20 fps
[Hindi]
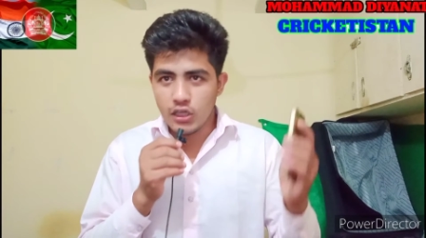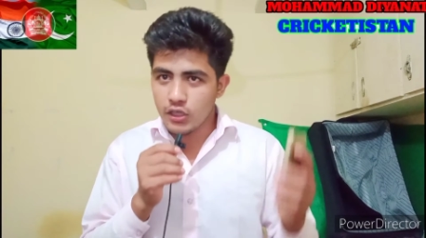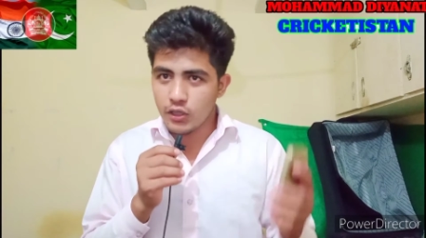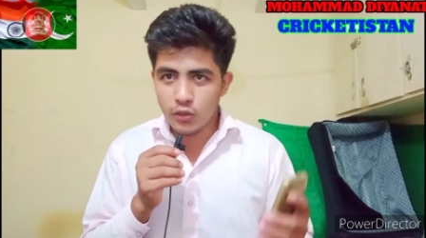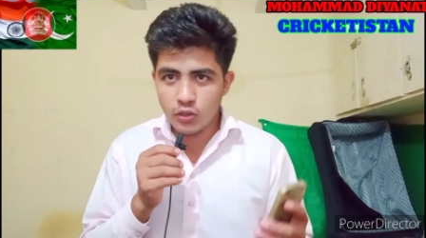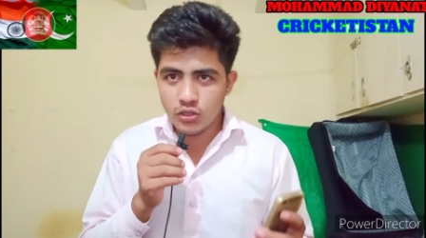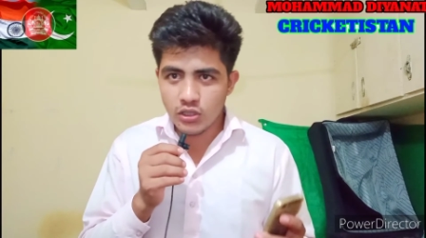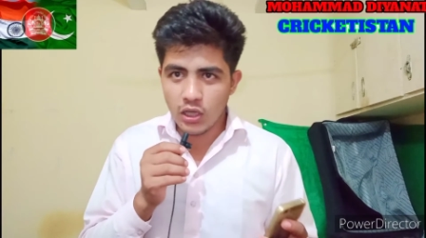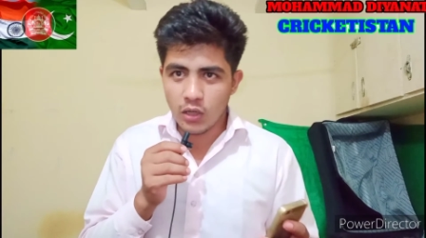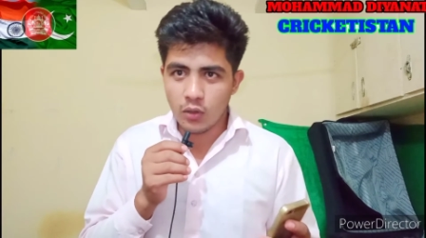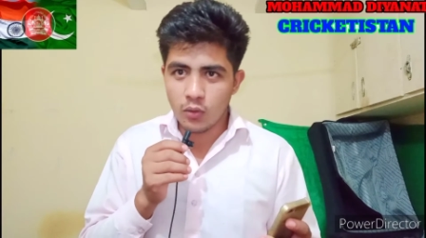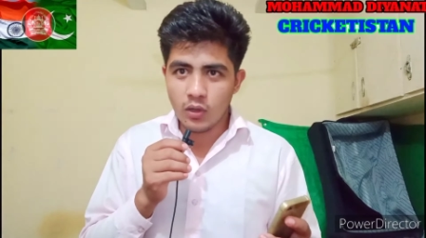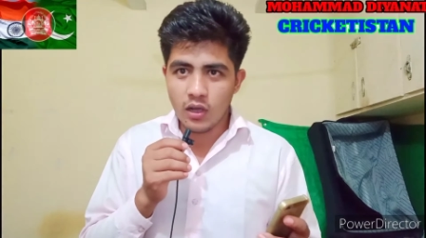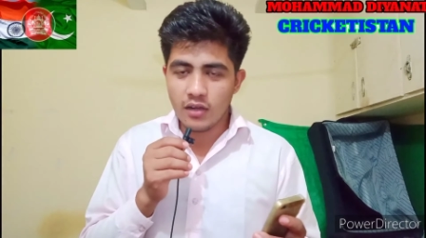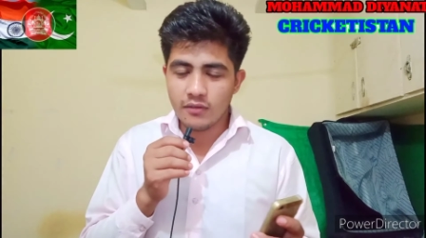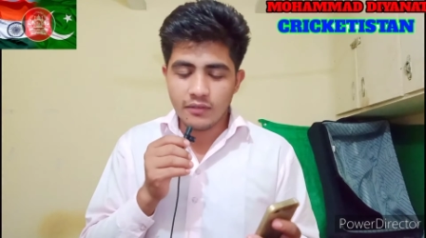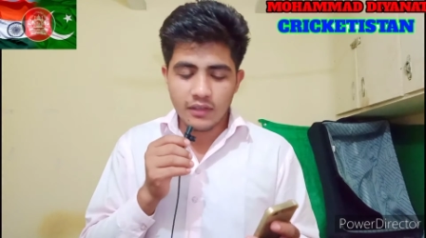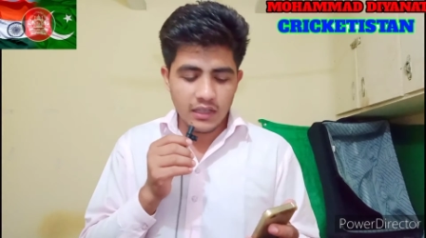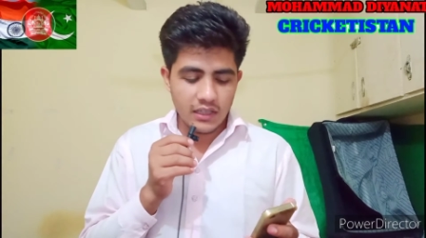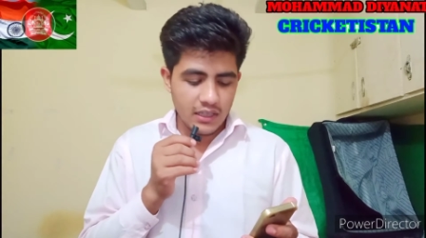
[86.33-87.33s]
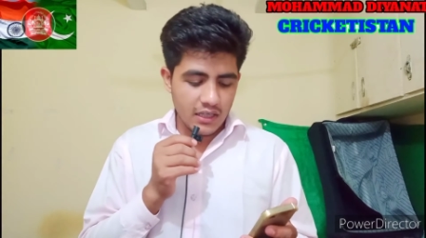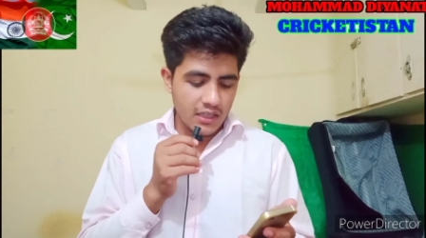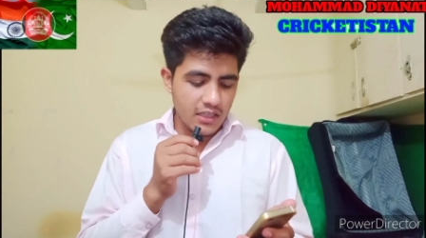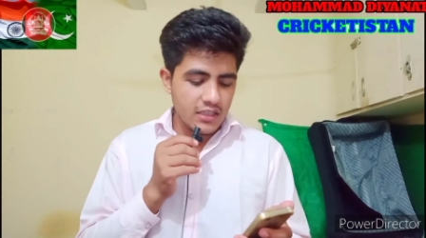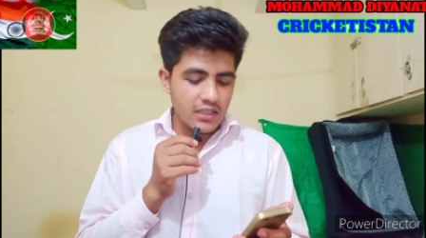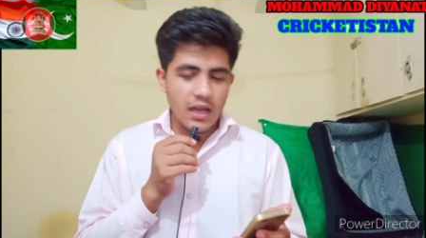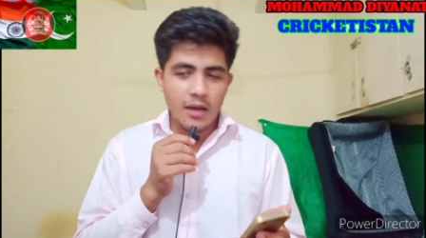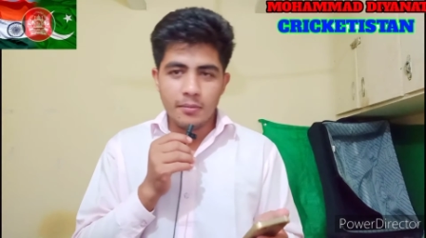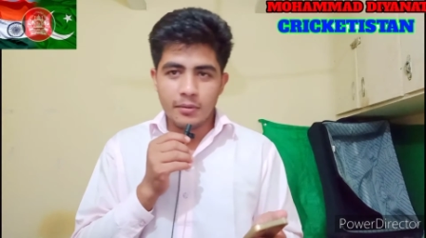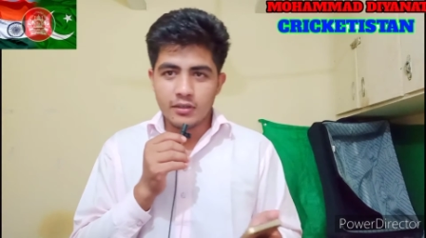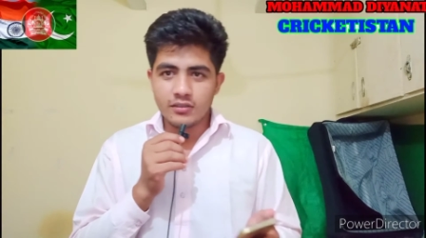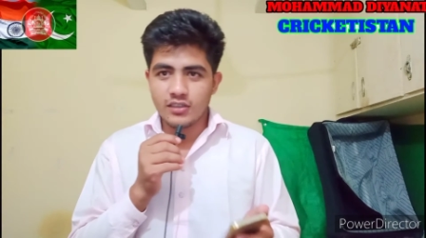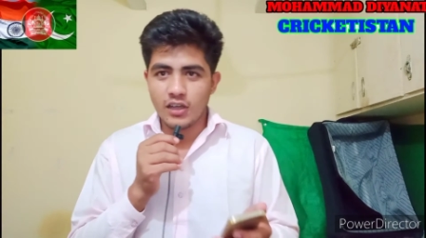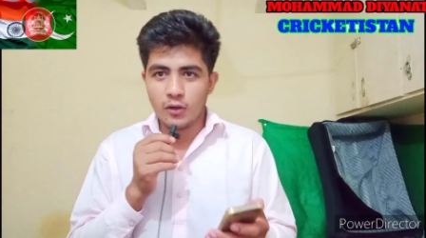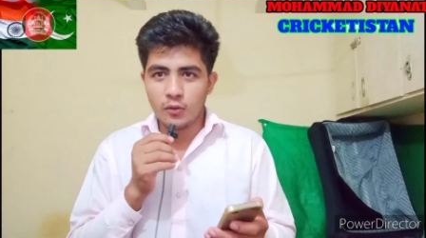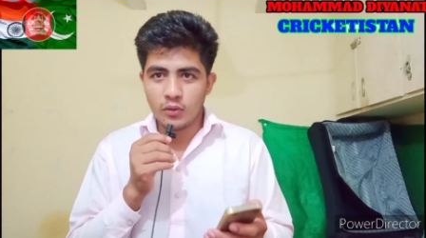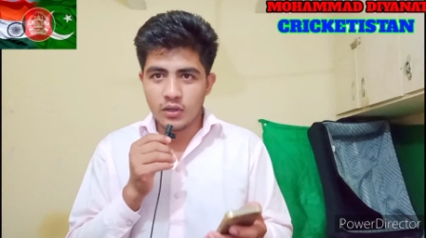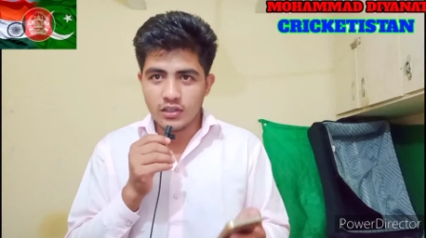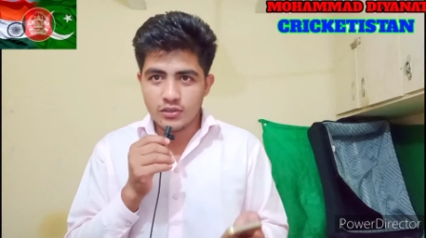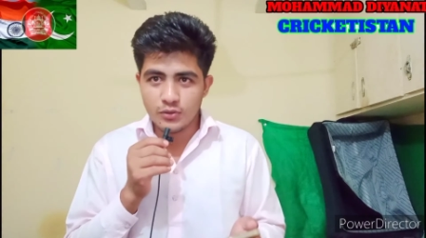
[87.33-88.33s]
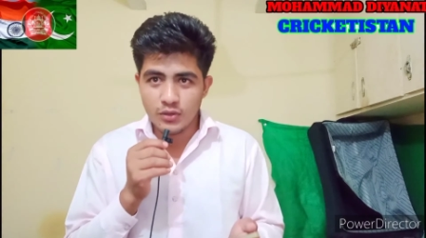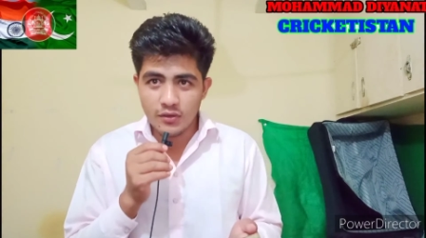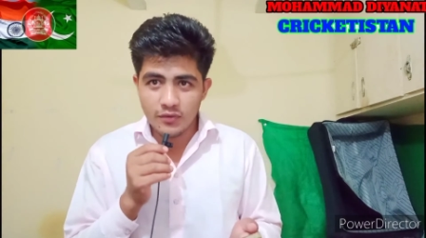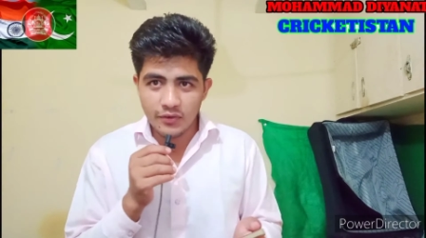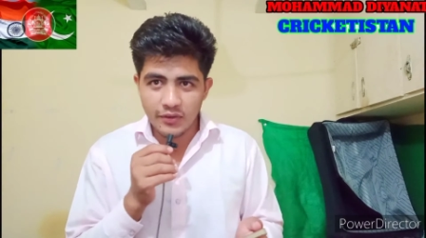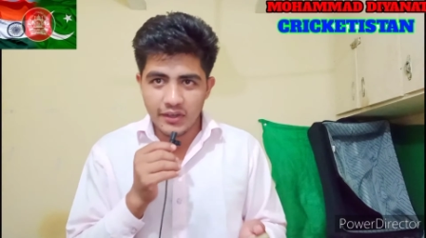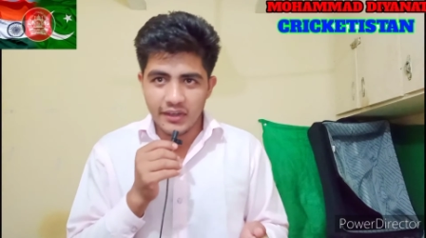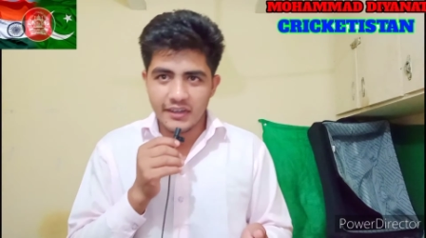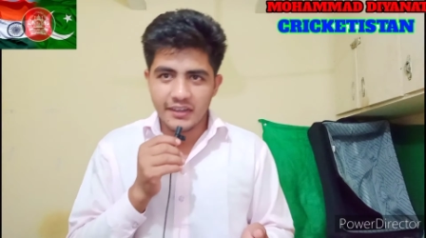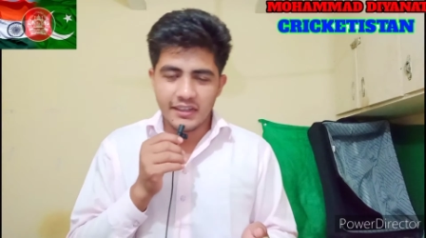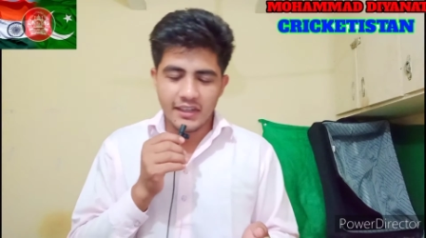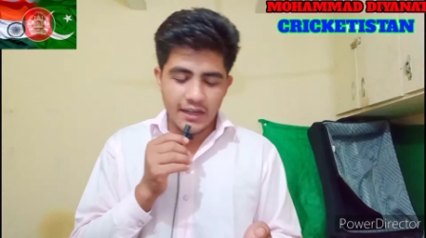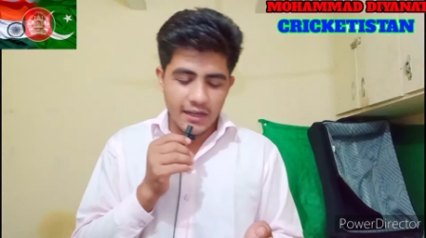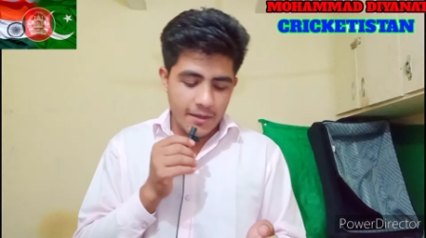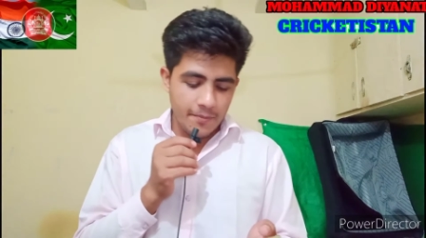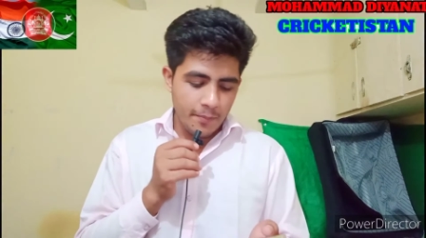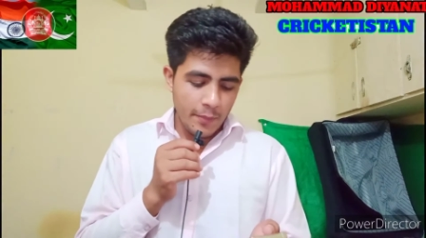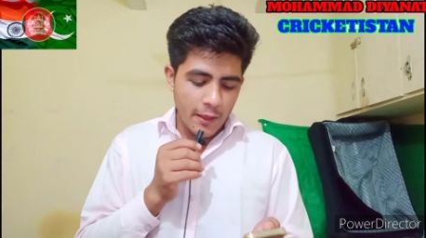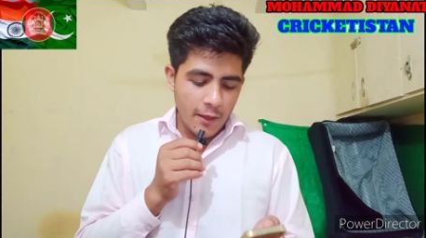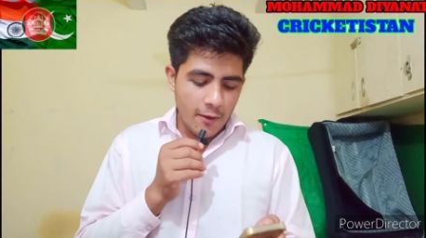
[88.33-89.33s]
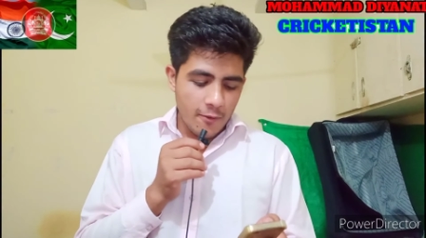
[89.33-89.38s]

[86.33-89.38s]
हीरो शाहरुख खान वाले नहीं यहाँ पर शाहरुख खान जो है वो क्रिकेटर हैं